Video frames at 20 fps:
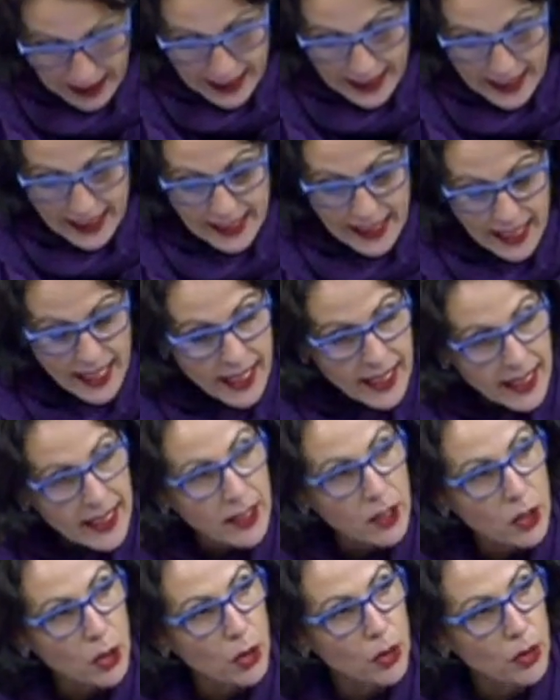Y este
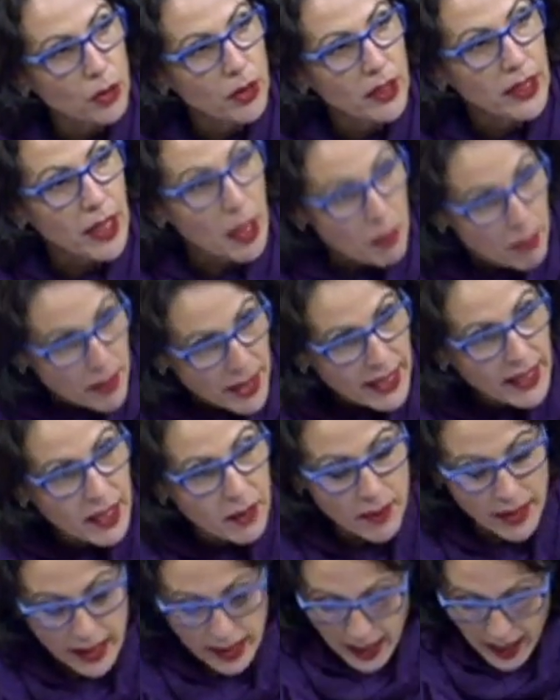decreto también
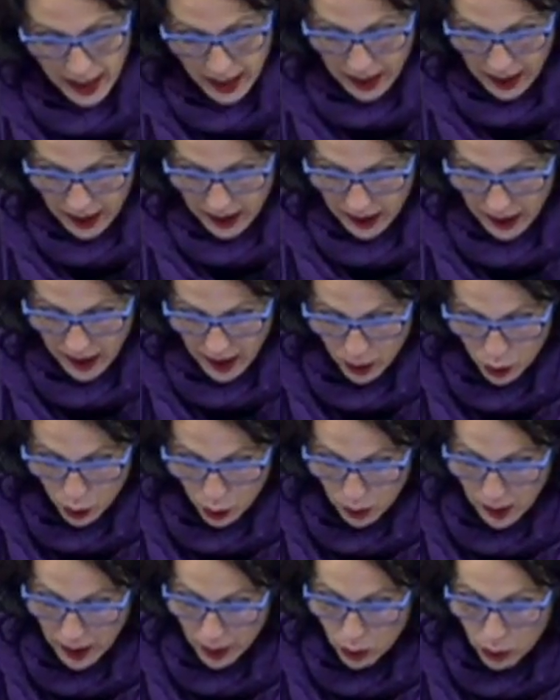debería dejar claro
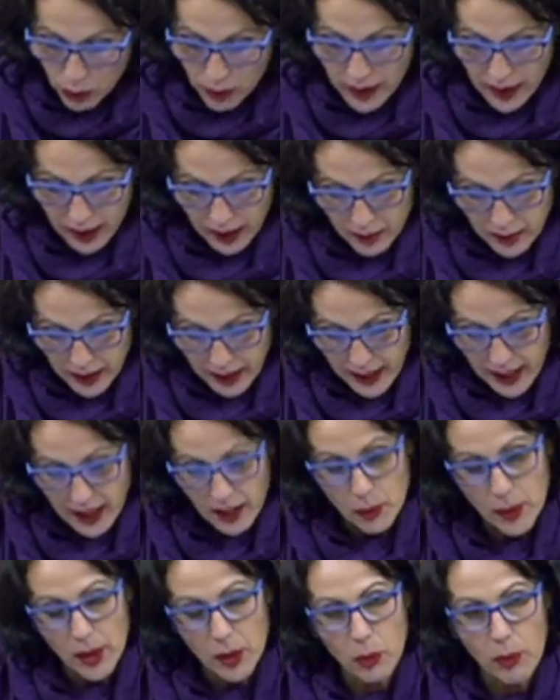que una cruz que
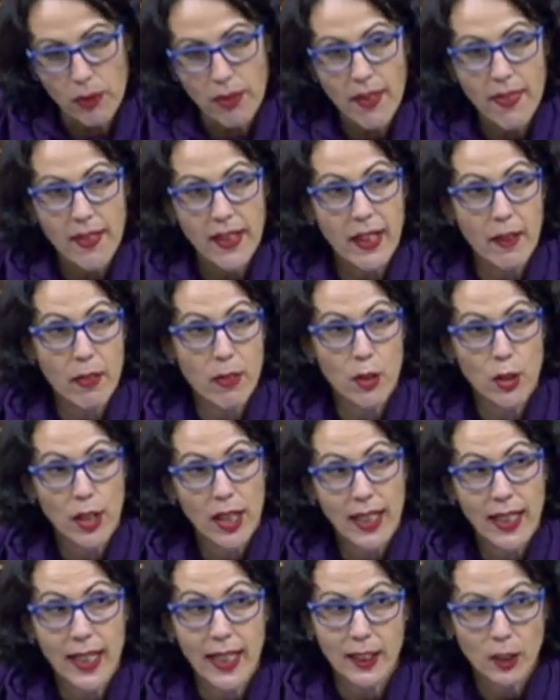reivindica una cruzada
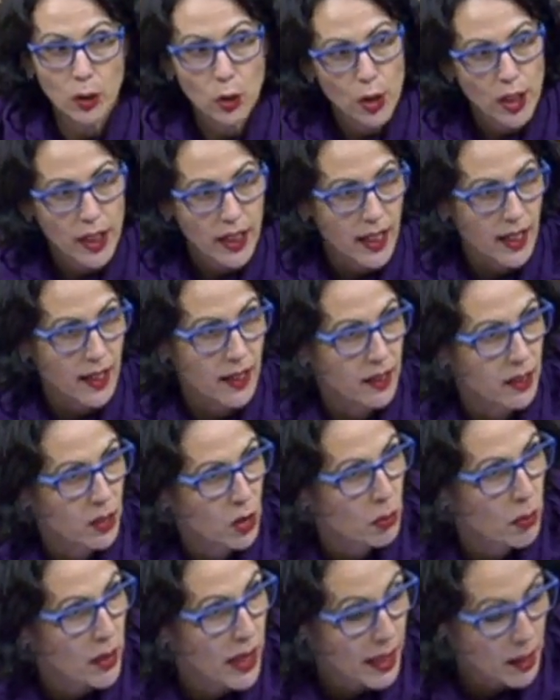nacional católica
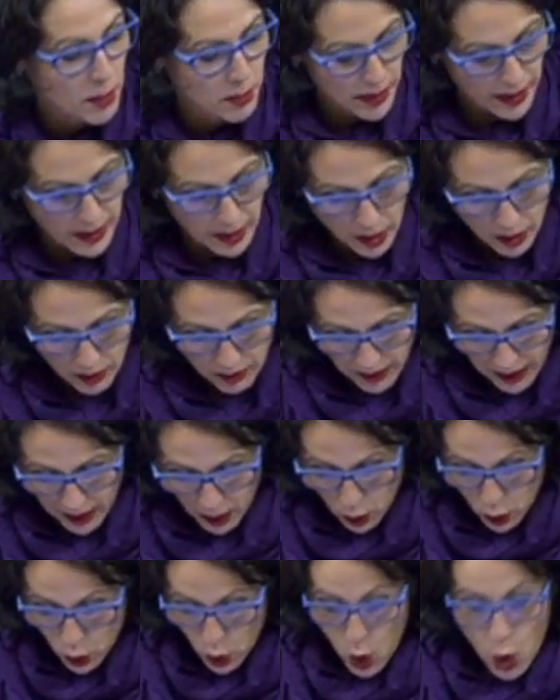como la que emprendió
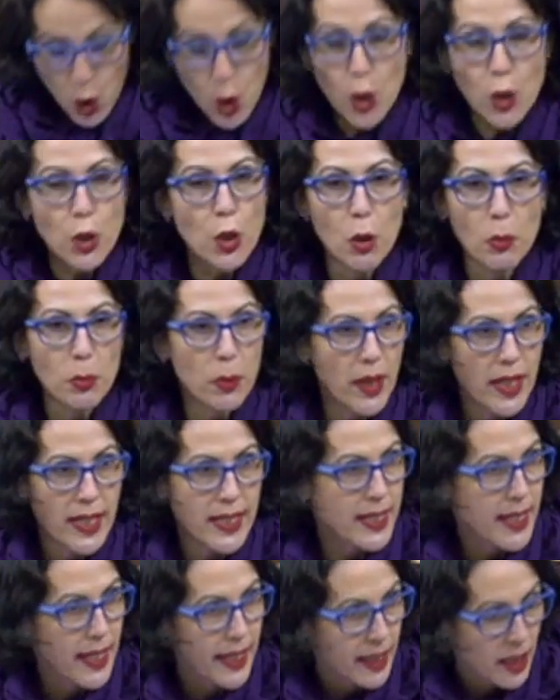Franco no
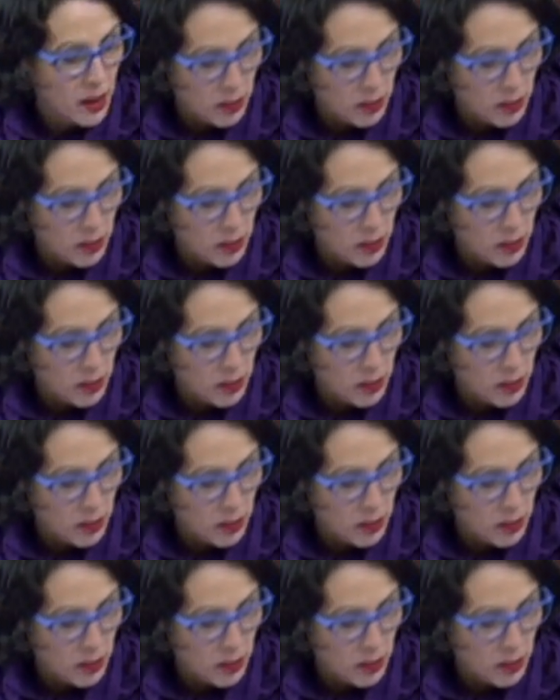puede seguir